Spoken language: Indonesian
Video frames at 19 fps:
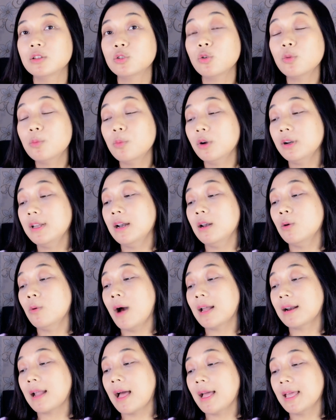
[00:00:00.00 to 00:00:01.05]
tumbuh di
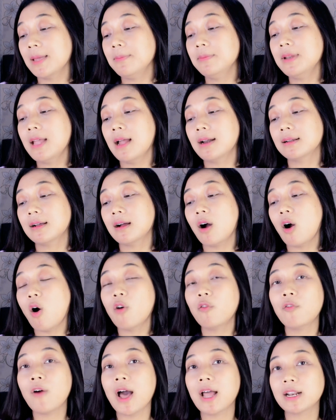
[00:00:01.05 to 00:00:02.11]
luar rahim dan ke
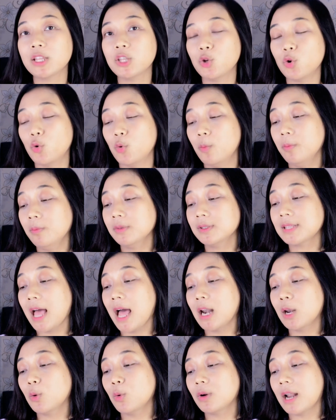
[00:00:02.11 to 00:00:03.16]
ovarium,
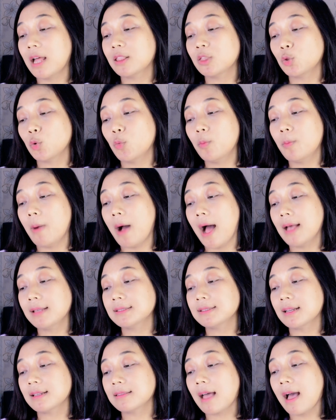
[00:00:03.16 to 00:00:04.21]
saluran tuba,
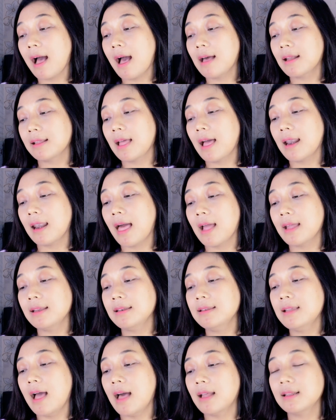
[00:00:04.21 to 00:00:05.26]
serta area
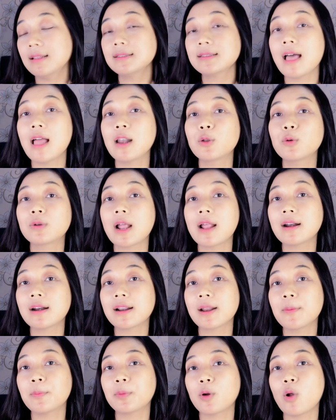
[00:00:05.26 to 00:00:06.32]
lain dari saluran
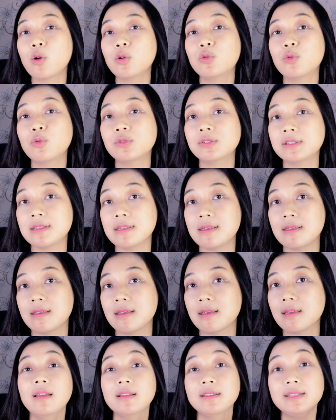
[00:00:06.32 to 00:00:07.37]
reproduksi.